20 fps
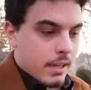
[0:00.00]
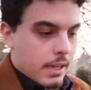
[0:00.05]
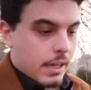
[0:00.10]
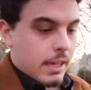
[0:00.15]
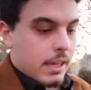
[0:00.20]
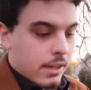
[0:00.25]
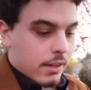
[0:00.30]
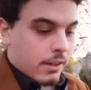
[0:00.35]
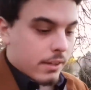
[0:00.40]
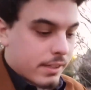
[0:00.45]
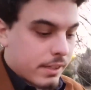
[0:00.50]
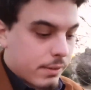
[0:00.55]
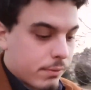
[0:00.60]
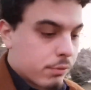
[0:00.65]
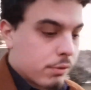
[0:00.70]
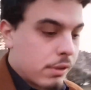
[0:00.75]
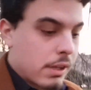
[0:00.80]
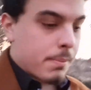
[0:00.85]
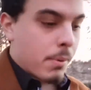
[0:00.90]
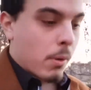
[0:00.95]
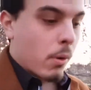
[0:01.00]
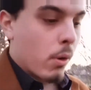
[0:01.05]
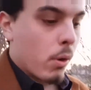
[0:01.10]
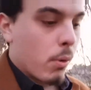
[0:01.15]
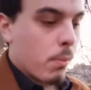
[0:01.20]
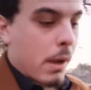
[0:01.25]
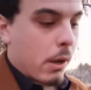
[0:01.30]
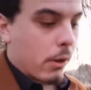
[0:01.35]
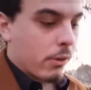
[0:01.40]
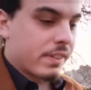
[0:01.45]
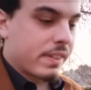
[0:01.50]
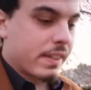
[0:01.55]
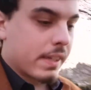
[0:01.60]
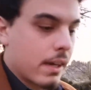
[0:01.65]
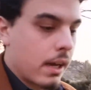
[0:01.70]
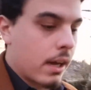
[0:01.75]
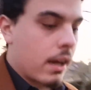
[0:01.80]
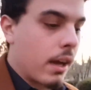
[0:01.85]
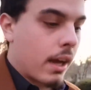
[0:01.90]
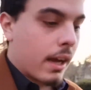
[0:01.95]
Et si vous voulez balancer
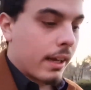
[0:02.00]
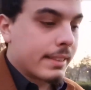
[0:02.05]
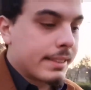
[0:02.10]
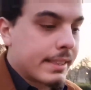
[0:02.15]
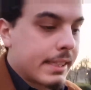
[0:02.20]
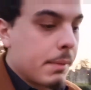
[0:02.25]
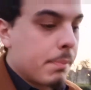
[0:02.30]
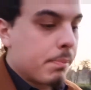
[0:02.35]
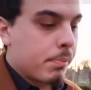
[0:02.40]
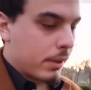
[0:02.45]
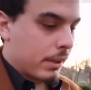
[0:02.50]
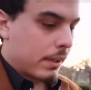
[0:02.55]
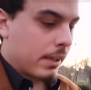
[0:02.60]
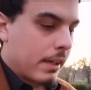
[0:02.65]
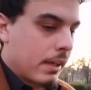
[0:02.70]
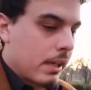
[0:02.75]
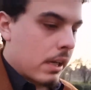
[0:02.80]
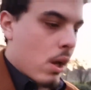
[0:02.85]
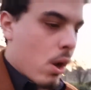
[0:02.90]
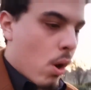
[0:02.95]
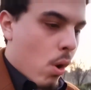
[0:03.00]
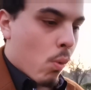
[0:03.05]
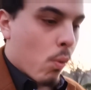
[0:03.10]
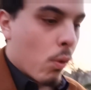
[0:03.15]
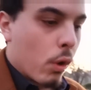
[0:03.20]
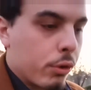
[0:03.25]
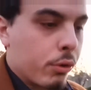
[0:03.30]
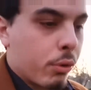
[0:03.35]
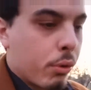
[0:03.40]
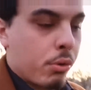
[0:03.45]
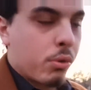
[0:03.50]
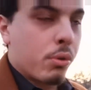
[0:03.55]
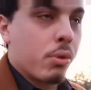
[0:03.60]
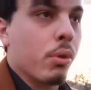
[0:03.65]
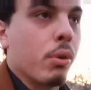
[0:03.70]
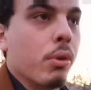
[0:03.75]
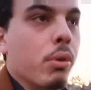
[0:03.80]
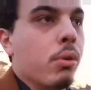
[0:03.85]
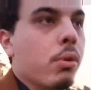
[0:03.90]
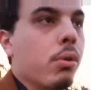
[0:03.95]
un, un type ou un truc
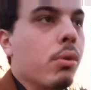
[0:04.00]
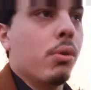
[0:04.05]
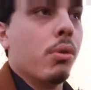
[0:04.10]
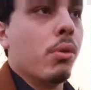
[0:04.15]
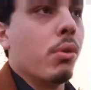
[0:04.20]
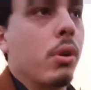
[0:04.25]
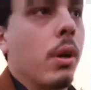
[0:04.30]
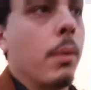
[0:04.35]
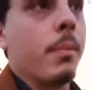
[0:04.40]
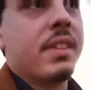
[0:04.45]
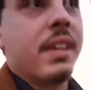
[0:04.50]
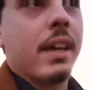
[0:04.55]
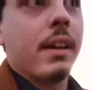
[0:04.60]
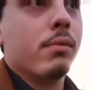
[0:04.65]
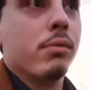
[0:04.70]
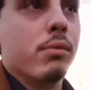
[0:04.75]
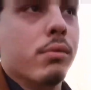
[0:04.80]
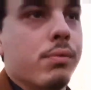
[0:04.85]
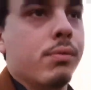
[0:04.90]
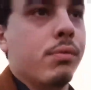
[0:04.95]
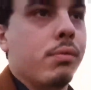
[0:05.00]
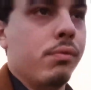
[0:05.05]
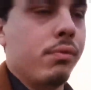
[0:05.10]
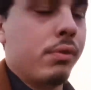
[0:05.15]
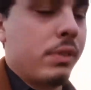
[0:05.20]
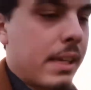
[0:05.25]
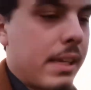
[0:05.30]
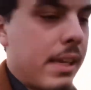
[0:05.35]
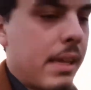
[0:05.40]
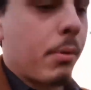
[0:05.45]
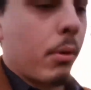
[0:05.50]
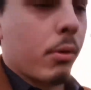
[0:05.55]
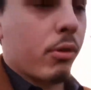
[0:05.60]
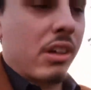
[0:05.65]
euh, comme ça, vous, vous êtes libre.